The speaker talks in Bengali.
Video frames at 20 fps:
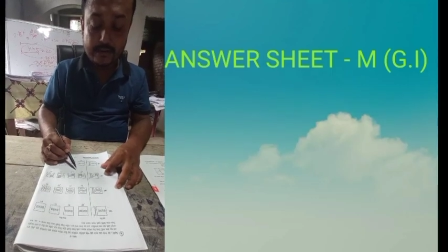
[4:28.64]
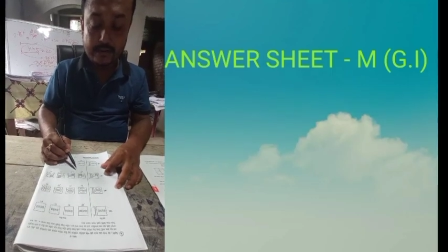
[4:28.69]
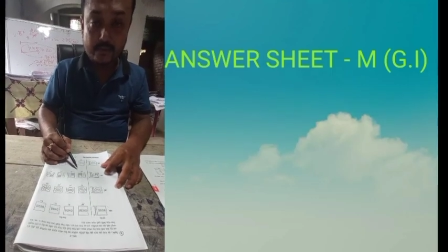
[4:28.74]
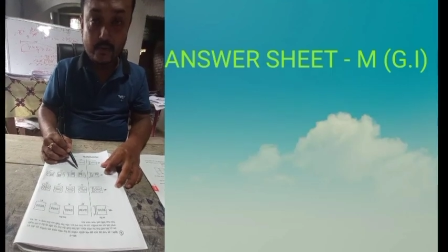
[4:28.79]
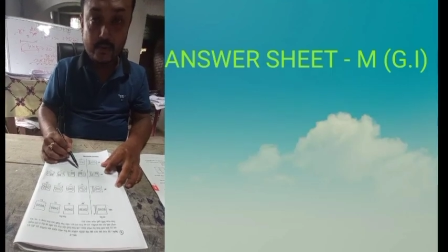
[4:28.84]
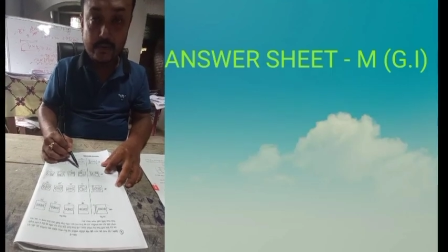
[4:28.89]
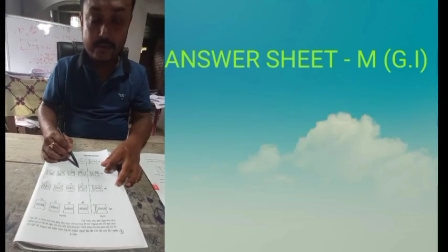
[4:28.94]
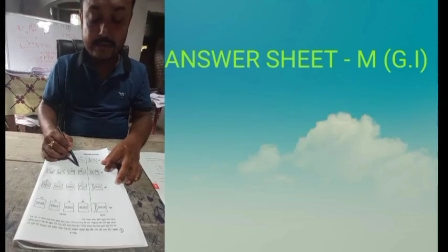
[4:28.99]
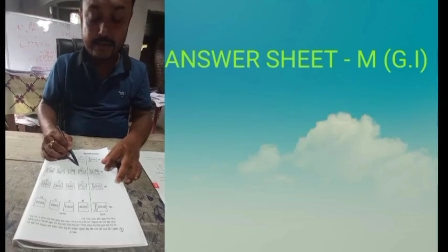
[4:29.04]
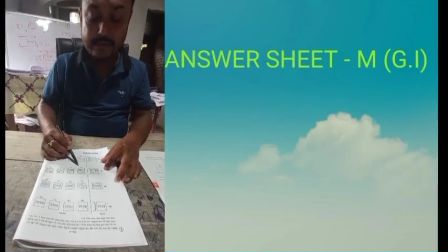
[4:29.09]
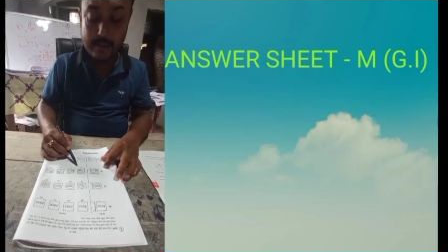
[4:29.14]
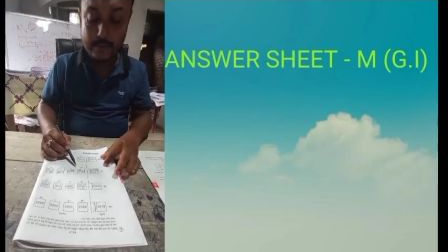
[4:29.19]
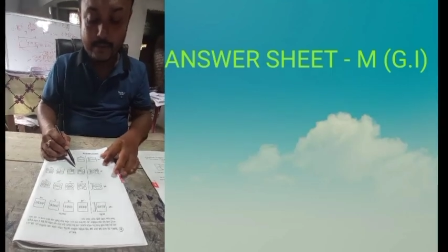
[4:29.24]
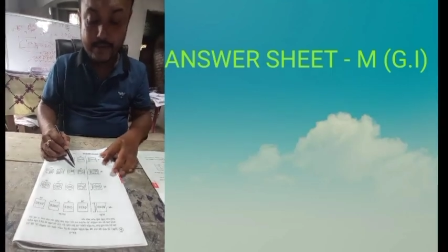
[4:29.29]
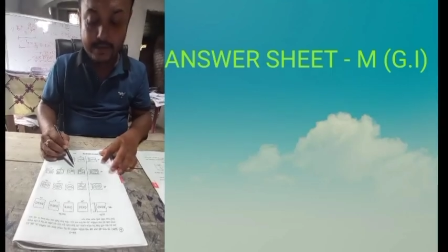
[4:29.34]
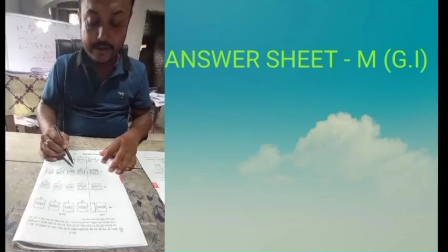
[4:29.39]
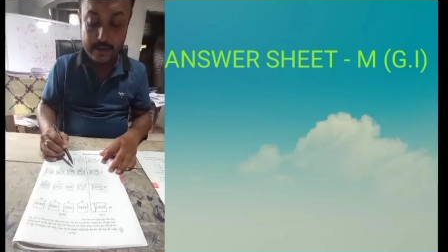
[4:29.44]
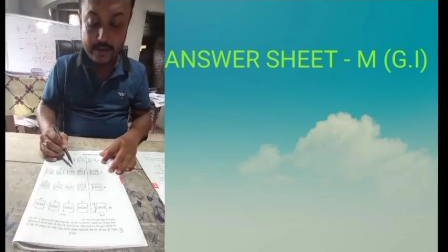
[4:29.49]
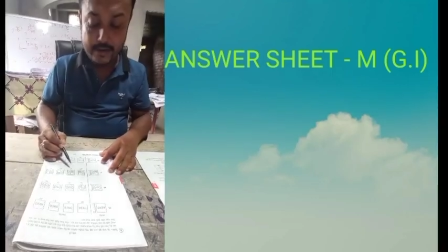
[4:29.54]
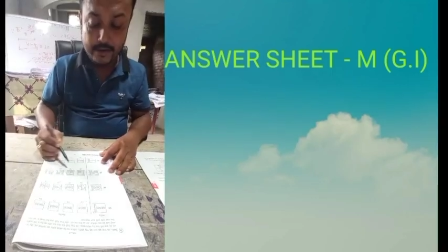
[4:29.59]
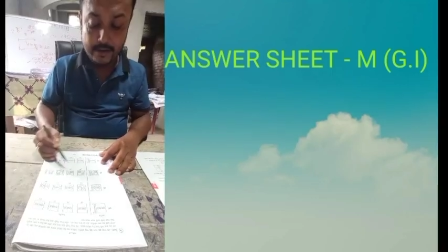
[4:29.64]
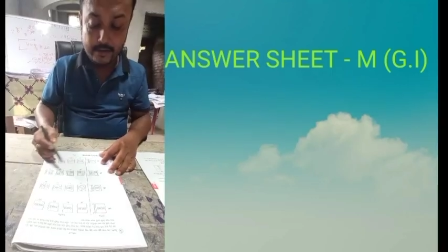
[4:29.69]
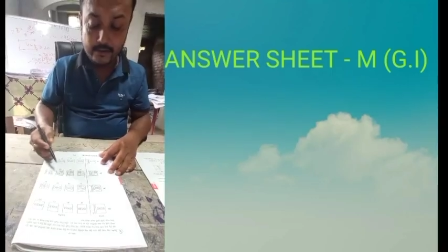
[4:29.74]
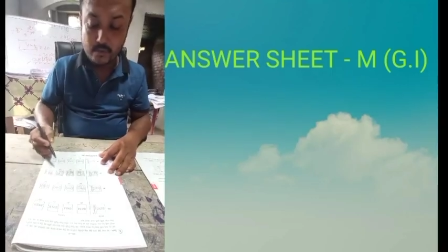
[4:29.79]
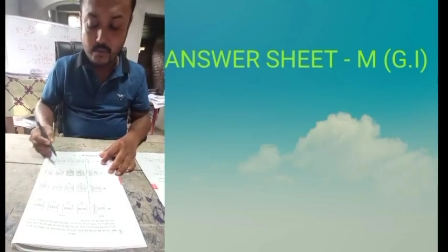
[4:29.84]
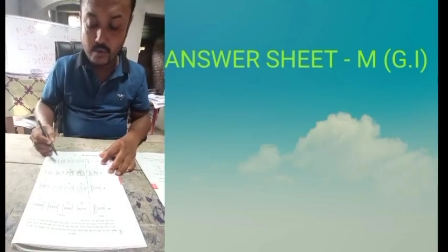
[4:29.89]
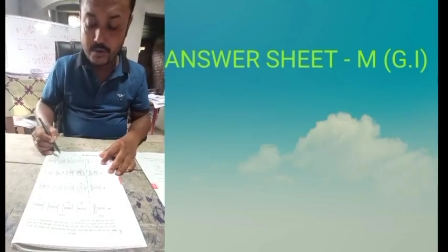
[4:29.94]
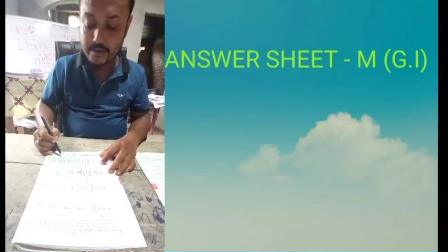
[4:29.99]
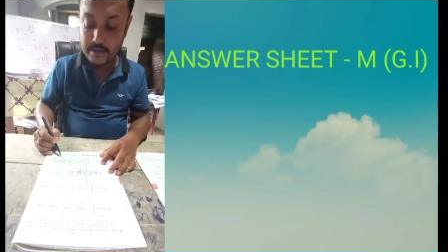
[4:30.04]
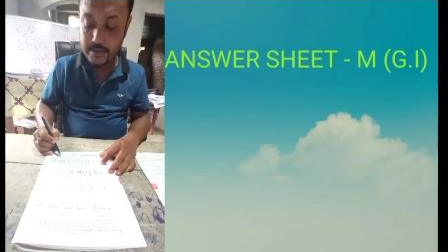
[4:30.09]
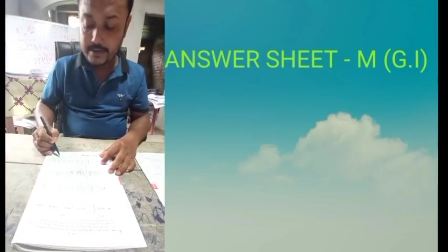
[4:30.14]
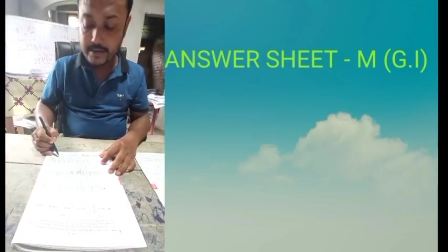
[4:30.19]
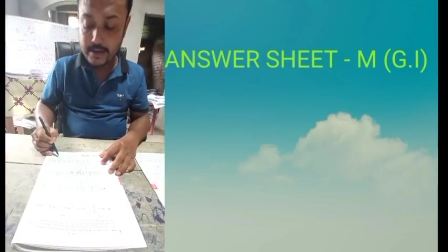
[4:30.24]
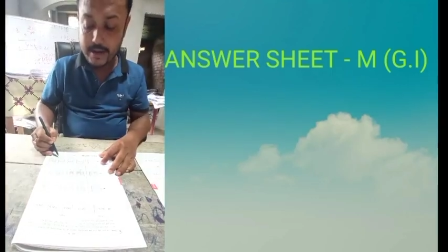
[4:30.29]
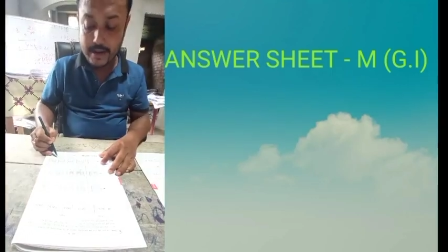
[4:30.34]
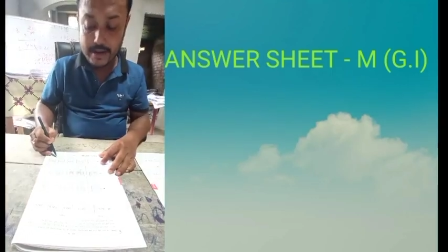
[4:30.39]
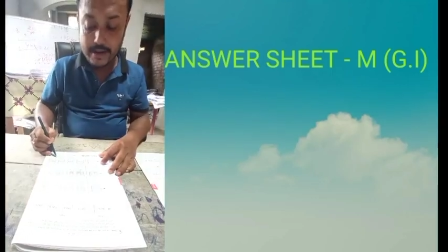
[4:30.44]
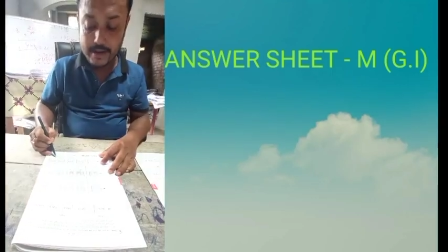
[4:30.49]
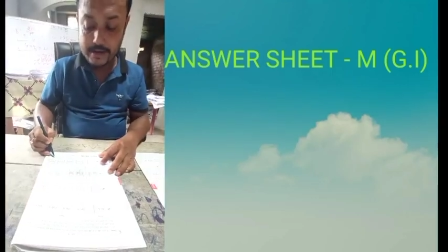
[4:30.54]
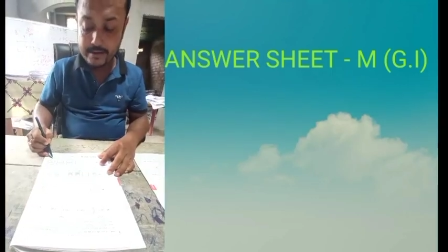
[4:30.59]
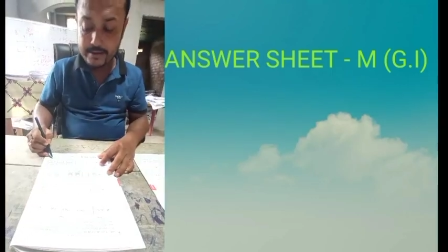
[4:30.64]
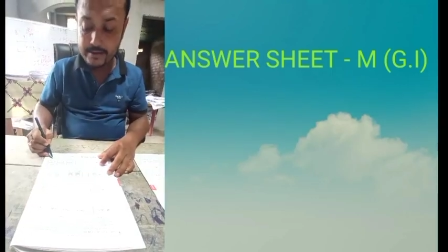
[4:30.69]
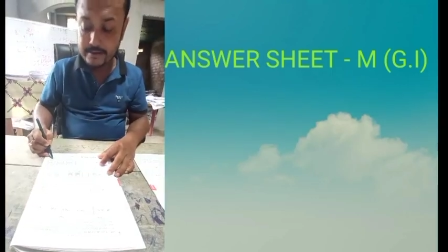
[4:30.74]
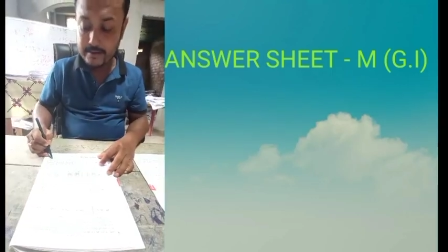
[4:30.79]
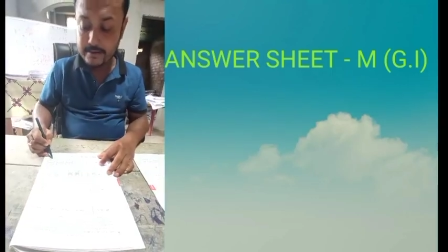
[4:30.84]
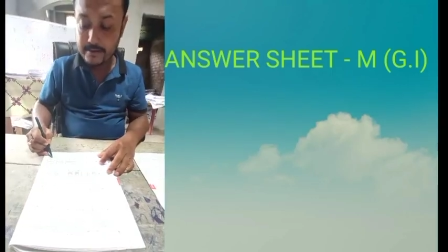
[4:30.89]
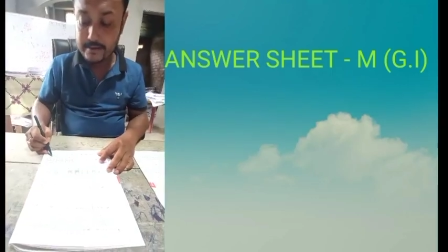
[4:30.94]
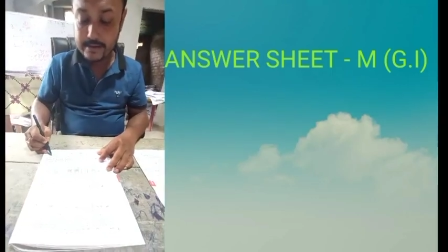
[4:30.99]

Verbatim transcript: টোয়েন্টি সেভেন এ টোয়েন্টি এইট